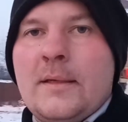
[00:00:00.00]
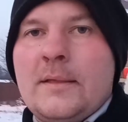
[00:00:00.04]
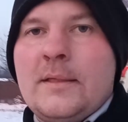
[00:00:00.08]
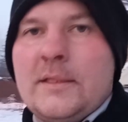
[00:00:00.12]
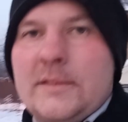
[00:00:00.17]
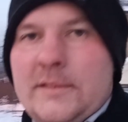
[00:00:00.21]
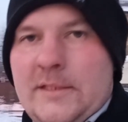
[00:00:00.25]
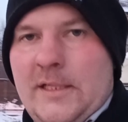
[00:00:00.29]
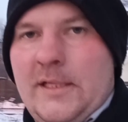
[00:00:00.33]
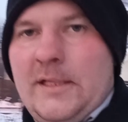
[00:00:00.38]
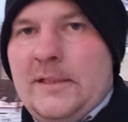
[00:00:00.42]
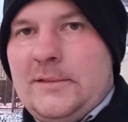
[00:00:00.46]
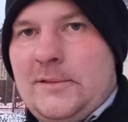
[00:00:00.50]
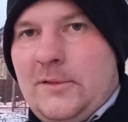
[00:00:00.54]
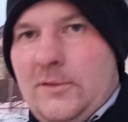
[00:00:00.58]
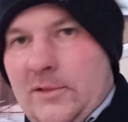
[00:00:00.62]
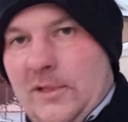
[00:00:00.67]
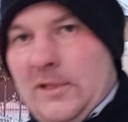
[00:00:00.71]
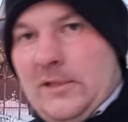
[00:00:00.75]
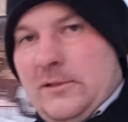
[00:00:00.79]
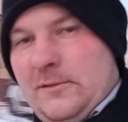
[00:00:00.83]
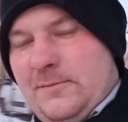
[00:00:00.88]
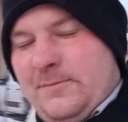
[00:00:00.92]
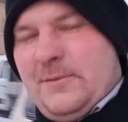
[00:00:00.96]
Jeżeli
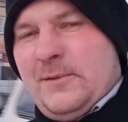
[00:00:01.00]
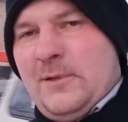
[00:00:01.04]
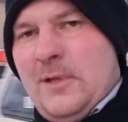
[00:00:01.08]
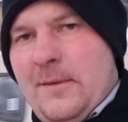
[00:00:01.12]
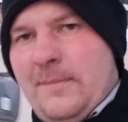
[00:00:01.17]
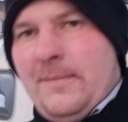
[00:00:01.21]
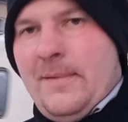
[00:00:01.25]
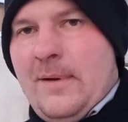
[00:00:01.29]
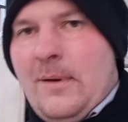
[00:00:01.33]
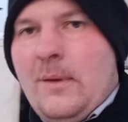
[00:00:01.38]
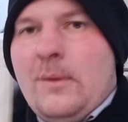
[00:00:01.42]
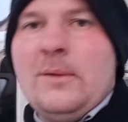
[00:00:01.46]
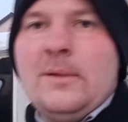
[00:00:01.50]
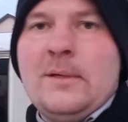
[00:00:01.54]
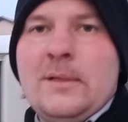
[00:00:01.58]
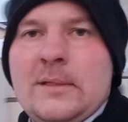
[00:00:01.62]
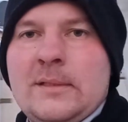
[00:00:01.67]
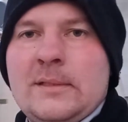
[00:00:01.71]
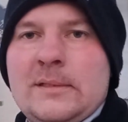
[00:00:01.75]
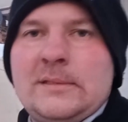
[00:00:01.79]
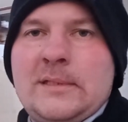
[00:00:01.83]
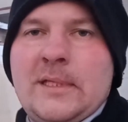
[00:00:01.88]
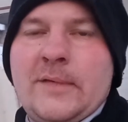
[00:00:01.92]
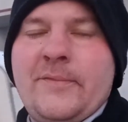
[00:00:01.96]
instrukcja się spodobał,
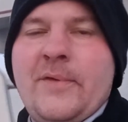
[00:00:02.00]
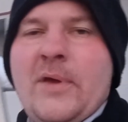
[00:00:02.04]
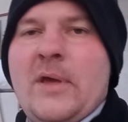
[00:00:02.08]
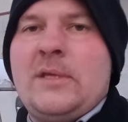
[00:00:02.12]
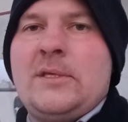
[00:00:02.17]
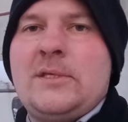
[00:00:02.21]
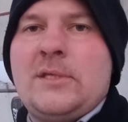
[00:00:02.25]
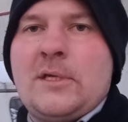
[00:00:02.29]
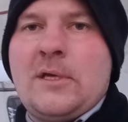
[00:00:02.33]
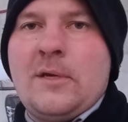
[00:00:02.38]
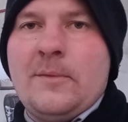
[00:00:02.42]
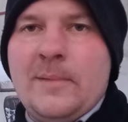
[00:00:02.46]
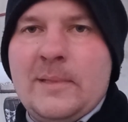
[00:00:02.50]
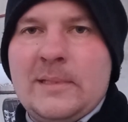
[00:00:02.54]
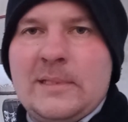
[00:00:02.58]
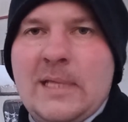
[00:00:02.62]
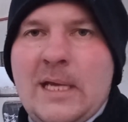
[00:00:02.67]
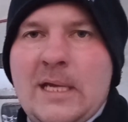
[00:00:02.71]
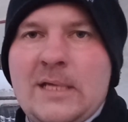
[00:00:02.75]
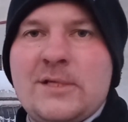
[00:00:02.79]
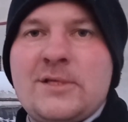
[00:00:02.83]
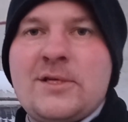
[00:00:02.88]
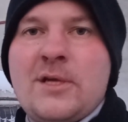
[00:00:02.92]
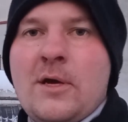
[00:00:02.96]
stawiajcie
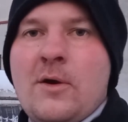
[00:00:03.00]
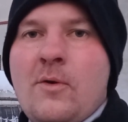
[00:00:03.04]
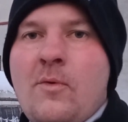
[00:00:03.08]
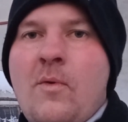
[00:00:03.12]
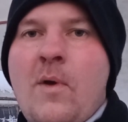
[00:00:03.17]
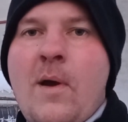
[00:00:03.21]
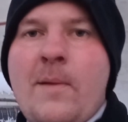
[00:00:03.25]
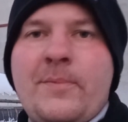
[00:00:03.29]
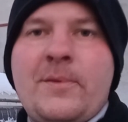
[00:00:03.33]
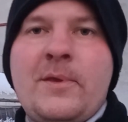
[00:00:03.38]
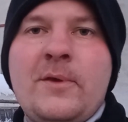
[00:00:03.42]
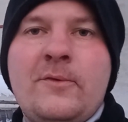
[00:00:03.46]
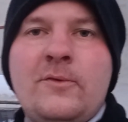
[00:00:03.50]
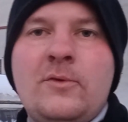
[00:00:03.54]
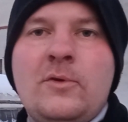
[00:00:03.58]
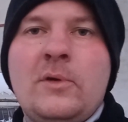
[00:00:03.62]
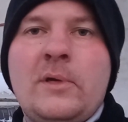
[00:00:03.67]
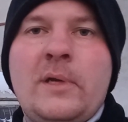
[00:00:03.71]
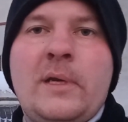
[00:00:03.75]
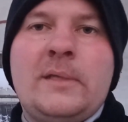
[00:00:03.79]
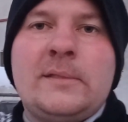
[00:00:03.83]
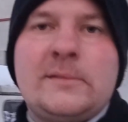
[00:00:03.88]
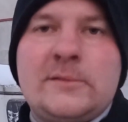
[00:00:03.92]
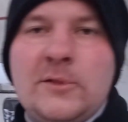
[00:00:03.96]
komentarze, łapki w
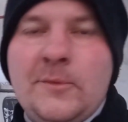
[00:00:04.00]
górę,